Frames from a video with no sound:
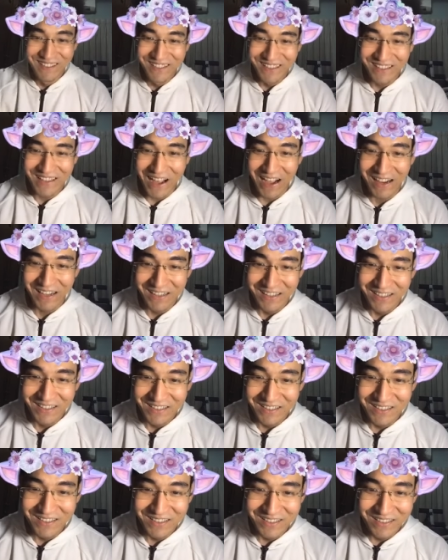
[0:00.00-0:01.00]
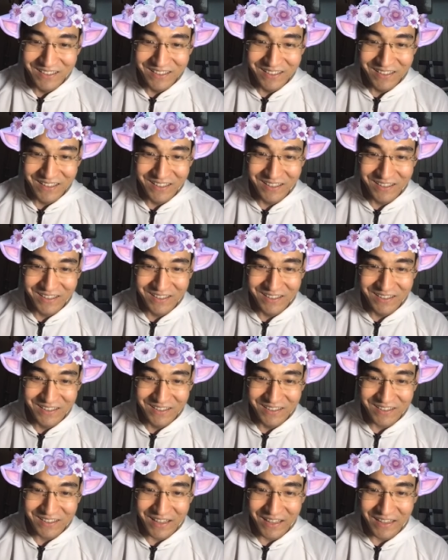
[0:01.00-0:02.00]
อยาก
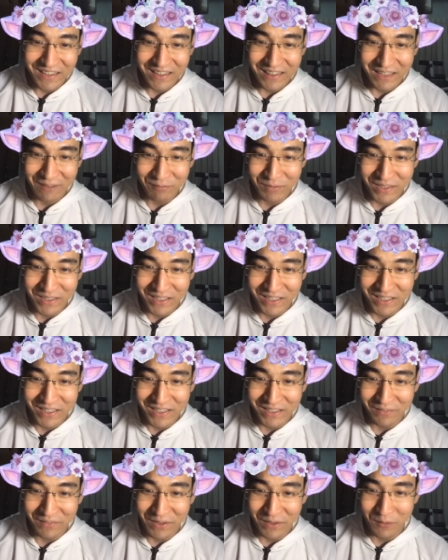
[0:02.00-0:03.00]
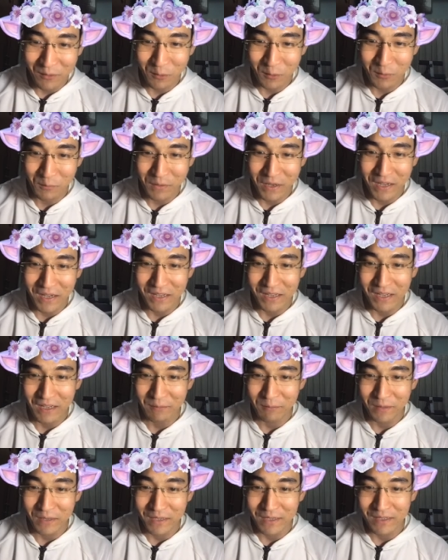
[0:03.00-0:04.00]
ได้เคล็ดลับดีๆ เยอะมาก ขอบคุณมากครั
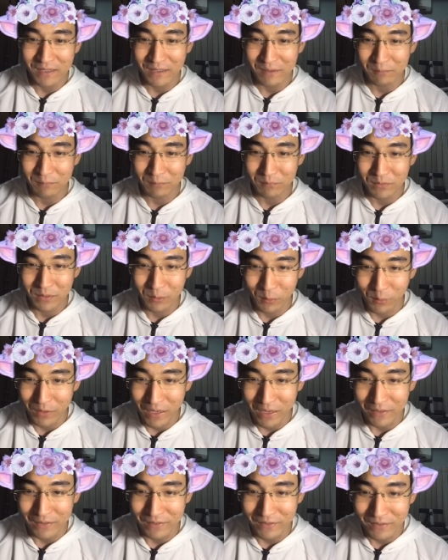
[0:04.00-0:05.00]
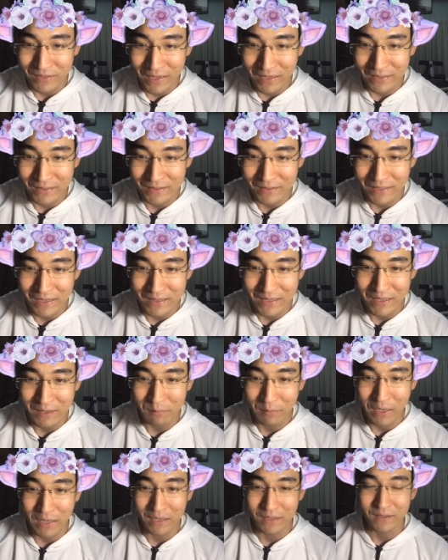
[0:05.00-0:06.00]
บ กันนะกูอ่านอ่านกัญญ
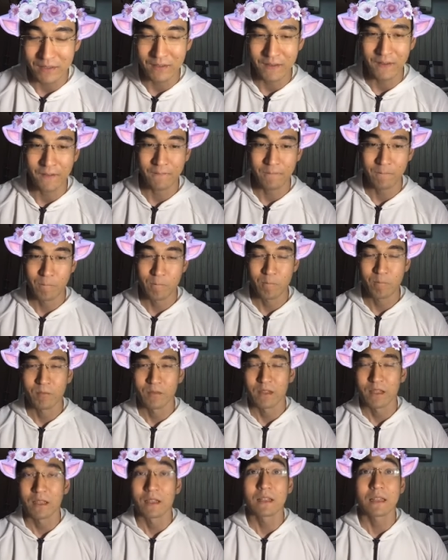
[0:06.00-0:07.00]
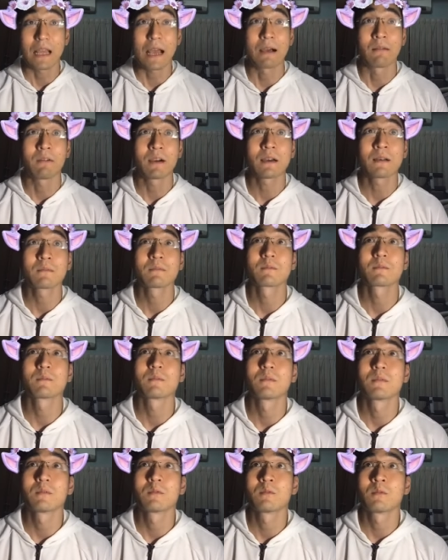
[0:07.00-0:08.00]
พัฒนะฮะถามว่า
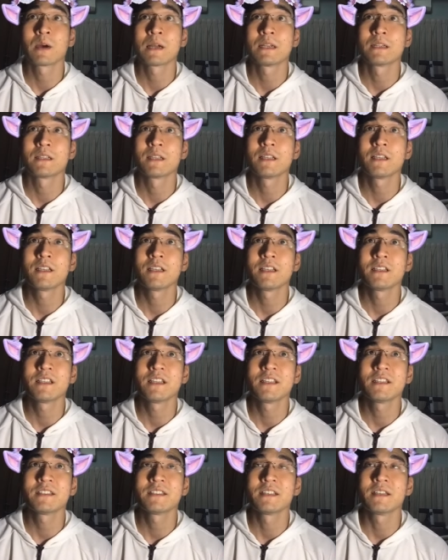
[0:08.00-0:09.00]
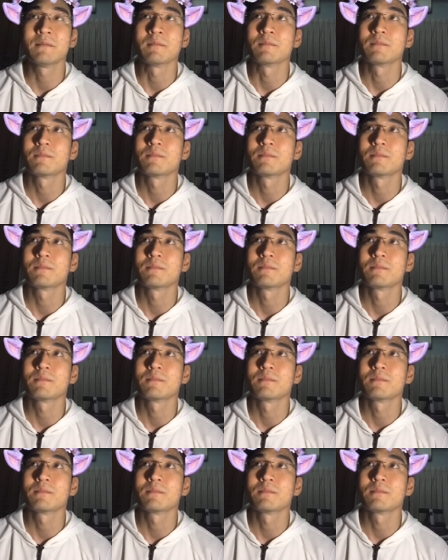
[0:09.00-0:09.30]
วันที่ยี่สิบ